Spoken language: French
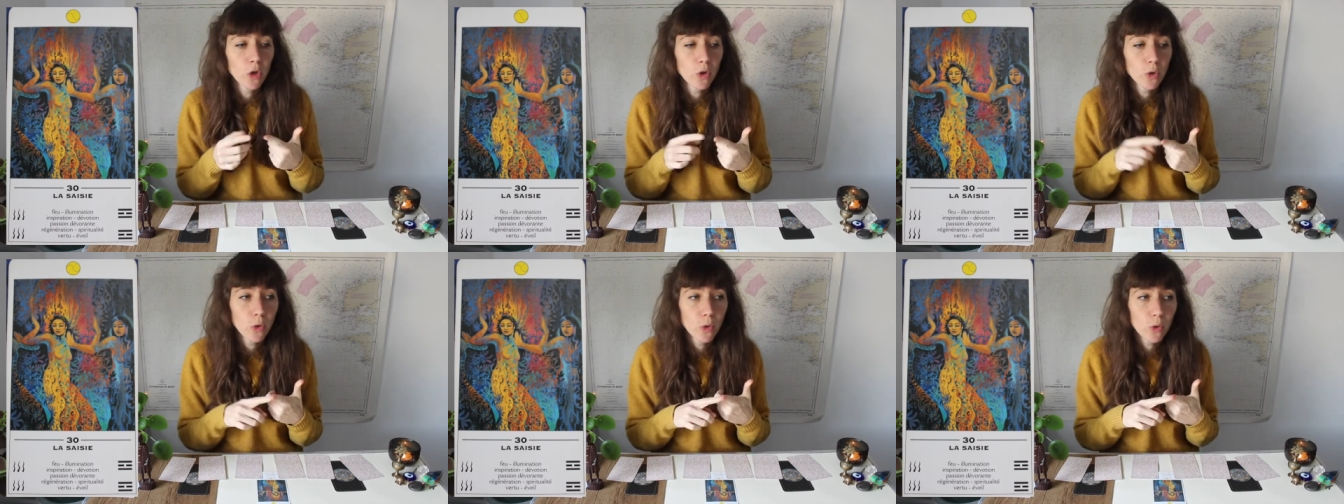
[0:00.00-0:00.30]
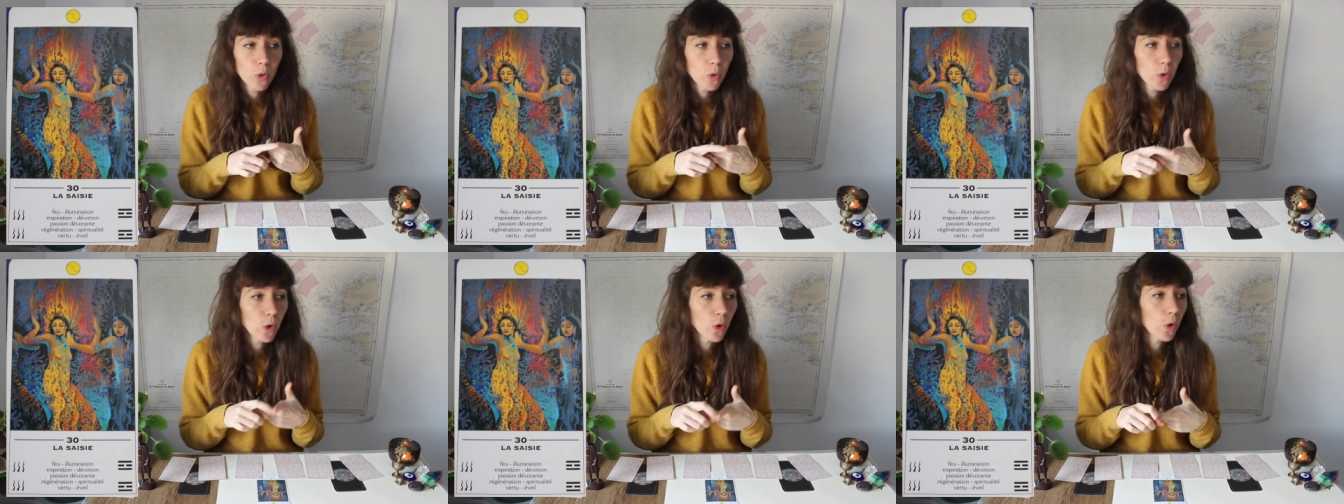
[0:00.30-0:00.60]

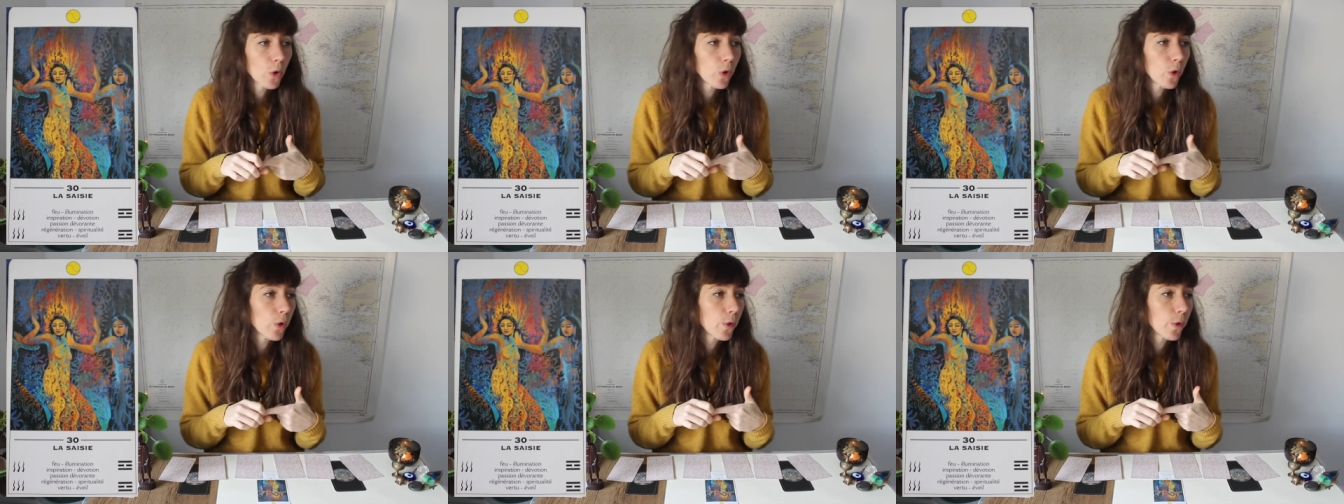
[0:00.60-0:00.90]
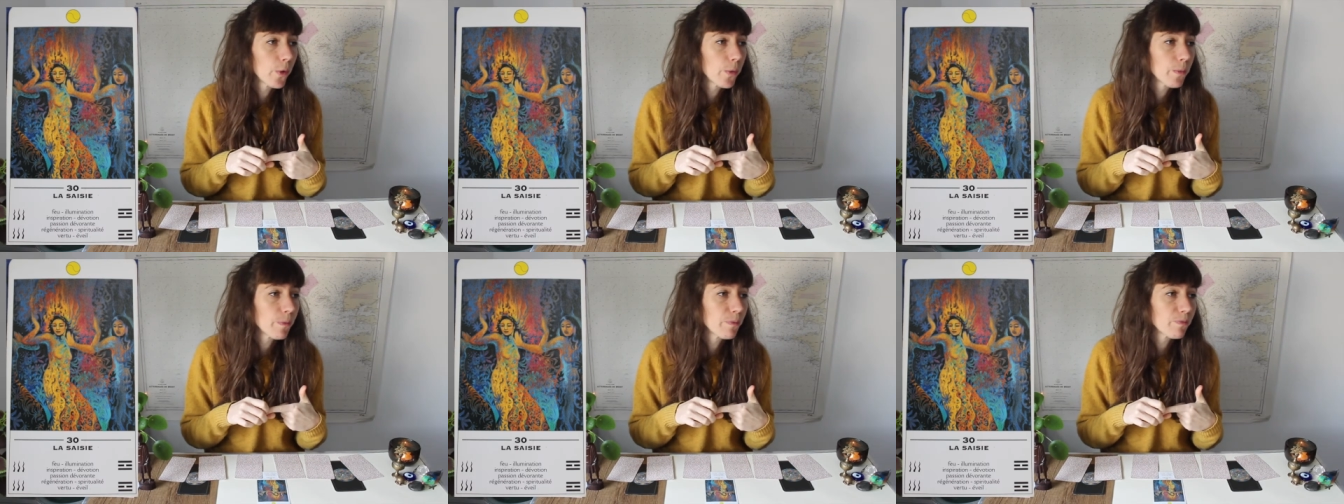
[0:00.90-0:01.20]
que
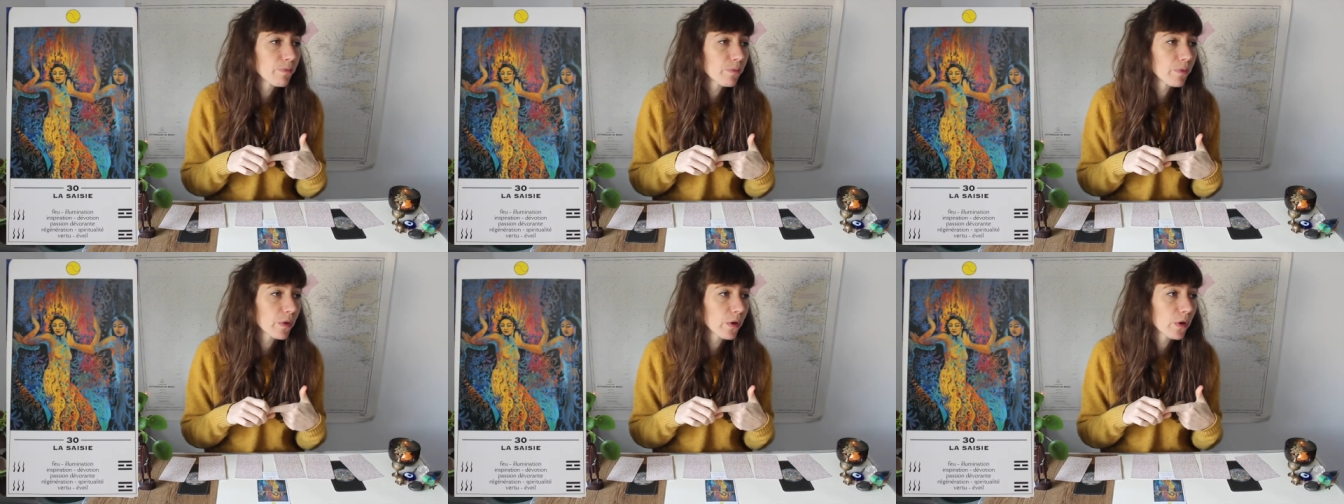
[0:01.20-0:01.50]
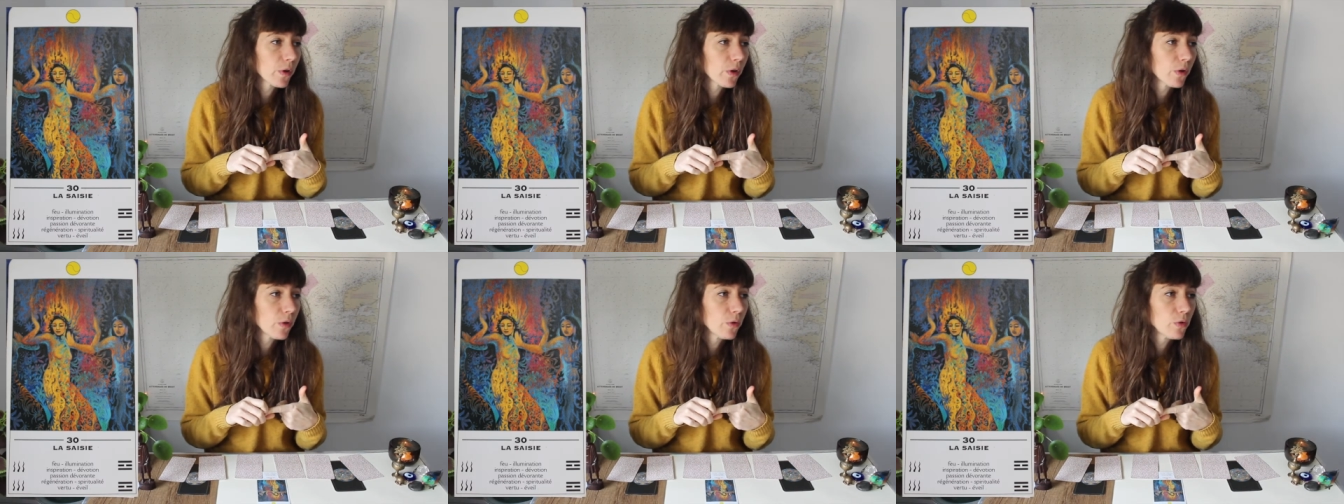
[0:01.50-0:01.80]
euh,
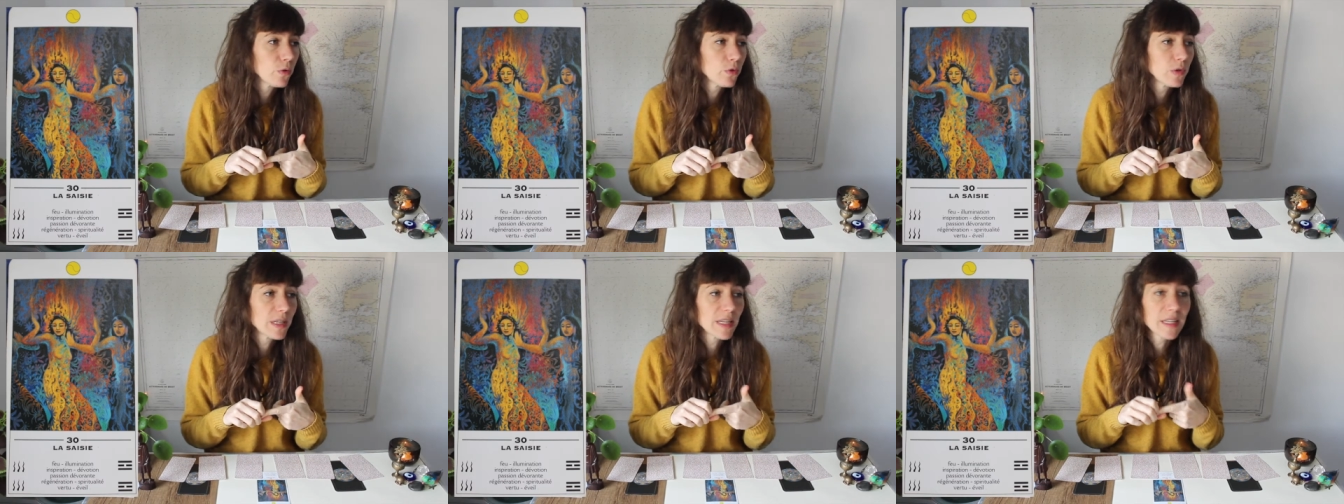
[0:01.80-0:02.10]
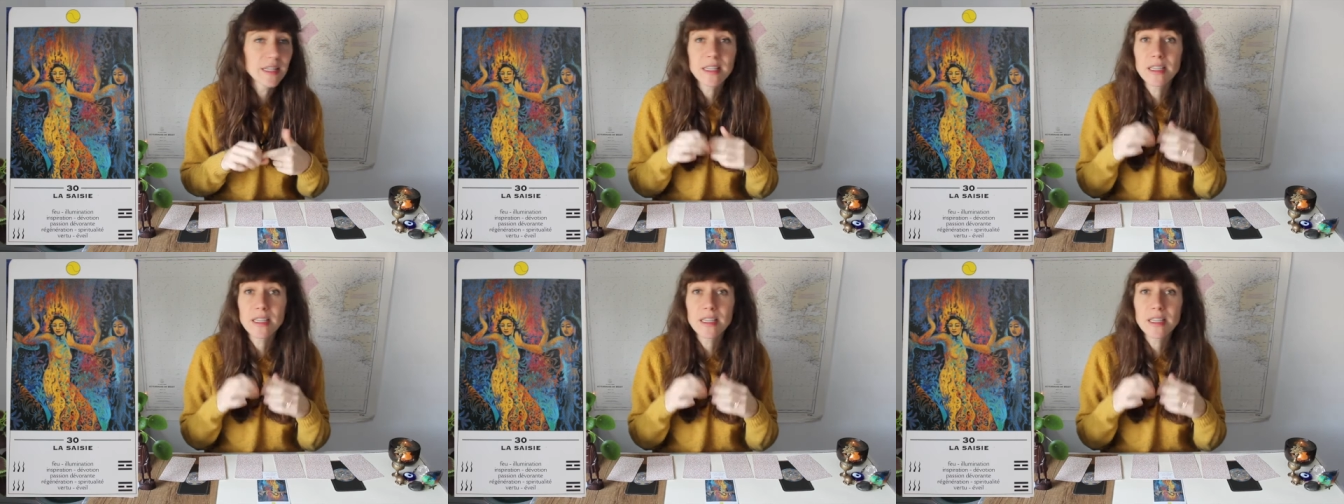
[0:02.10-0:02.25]
des